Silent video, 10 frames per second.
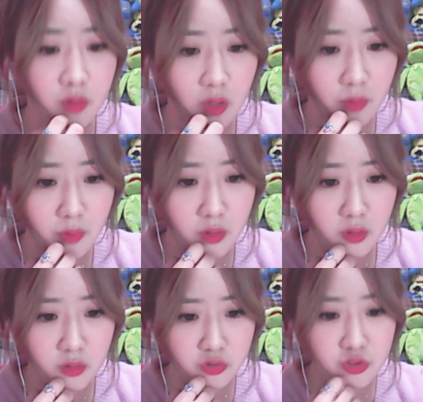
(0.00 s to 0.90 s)

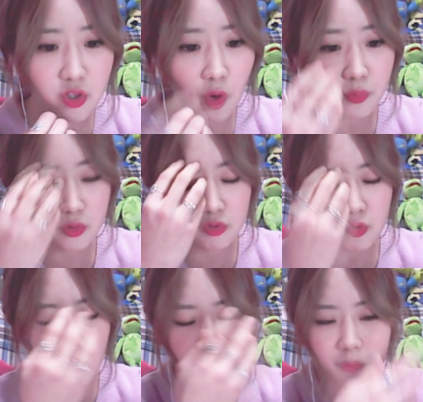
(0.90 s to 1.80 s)
다음날에 눈이 없어
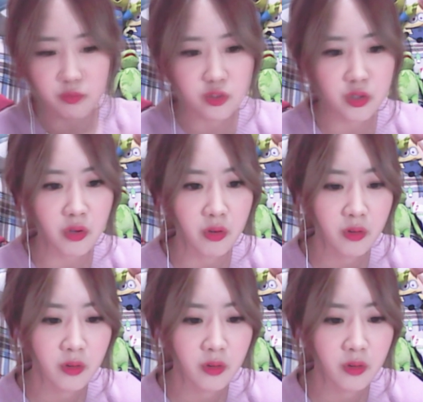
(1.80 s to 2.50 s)
눈코 입이 묻혀